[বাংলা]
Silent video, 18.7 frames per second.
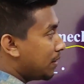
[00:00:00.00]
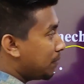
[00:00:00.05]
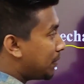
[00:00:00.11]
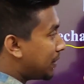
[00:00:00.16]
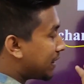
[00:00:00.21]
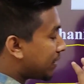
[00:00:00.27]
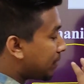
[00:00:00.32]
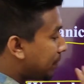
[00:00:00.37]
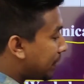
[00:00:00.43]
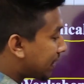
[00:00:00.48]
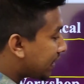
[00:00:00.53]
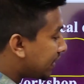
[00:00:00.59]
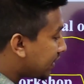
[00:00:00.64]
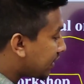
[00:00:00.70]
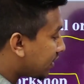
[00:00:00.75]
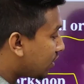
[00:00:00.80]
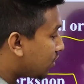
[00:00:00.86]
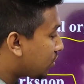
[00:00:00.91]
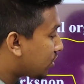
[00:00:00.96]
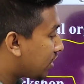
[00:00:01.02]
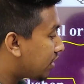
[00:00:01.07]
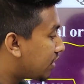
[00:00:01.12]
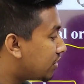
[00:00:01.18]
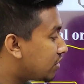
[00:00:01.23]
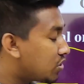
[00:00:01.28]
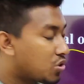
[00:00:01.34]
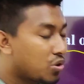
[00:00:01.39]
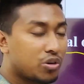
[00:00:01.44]
বা একটা মেকানিক্যাল
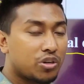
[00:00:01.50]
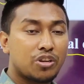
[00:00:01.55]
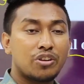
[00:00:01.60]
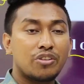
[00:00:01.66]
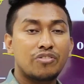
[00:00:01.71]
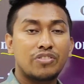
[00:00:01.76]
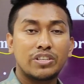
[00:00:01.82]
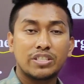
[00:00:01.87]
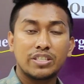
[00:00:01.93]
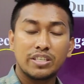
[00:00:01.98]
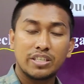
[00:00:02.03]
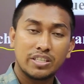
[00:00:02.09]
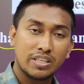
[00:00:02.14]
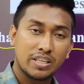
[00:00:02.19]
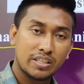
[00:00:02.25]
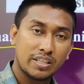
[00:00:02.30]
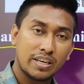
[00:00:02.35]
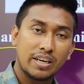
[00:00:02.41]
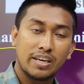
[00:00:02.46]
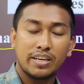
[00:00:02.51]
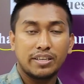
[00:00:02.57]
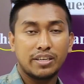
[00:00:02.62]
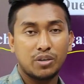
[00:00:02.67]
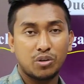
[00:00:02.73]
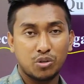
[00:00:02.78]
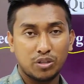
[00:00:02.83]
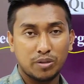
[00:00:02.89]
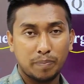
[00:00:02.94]
অর্গানাইজেশন ইউনিভার্সিটির সাথে
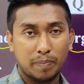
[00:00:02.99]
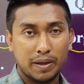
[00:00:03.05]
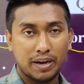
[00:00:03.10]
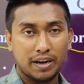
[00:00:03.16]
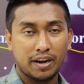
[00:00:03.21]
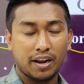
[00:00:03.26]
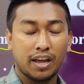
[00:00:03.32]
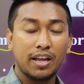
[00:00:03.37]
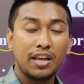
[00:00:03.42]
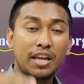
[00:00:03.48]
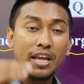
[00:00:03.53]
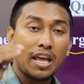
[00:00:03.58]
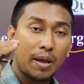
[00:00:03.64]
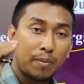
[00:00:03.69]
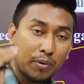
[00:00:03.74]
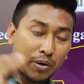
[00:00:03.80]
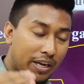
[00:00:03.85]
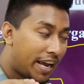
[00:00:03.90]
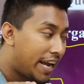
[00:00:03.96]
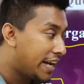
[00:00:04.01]
রিলেটেড হতে পারে না এবং